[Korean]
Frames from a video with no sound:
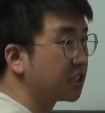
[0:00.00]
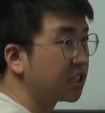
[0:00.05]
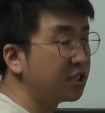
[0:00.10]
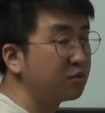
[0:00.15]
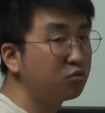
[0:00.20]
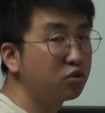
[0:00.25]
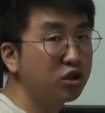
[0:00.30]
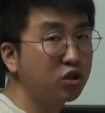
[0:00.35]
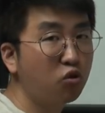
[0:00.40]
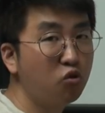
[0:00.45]

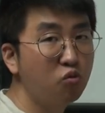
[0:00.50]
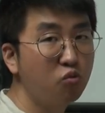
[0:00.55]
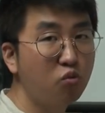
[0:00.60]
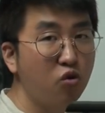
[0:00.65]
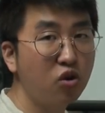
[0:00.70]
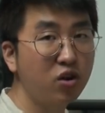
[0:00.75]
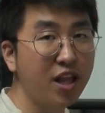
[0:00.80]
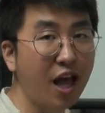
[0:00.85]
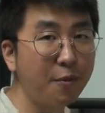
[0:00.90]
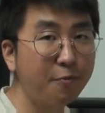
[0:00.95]
질문이
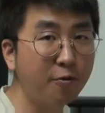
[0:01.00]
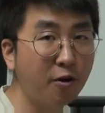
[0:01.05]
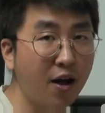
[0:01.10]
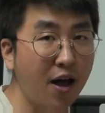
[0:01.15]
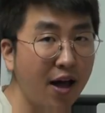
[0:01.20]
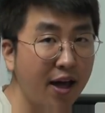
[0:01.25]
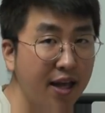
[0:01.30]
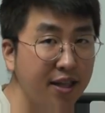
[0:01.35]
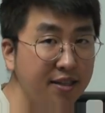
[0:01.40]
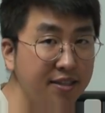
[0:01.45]
공무원에
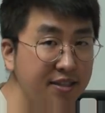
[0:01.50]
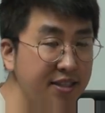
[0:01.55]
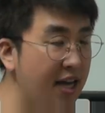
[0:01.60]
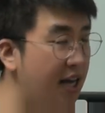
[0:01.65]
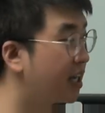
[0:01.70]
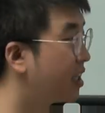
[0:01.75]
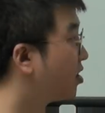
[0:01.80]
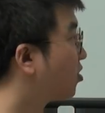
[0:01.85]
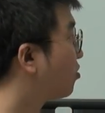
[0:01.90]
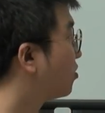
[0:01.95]

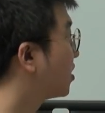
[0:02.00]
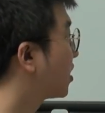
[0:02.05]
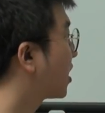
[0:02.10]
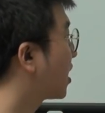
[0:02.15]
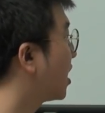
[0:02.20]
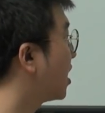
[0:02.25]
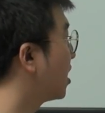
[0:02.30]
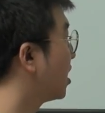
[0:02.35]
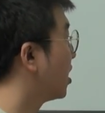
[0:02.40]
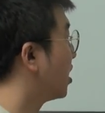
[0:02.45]
합격하겠느냐
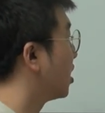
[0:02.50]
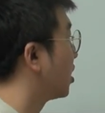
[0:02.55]
이거니까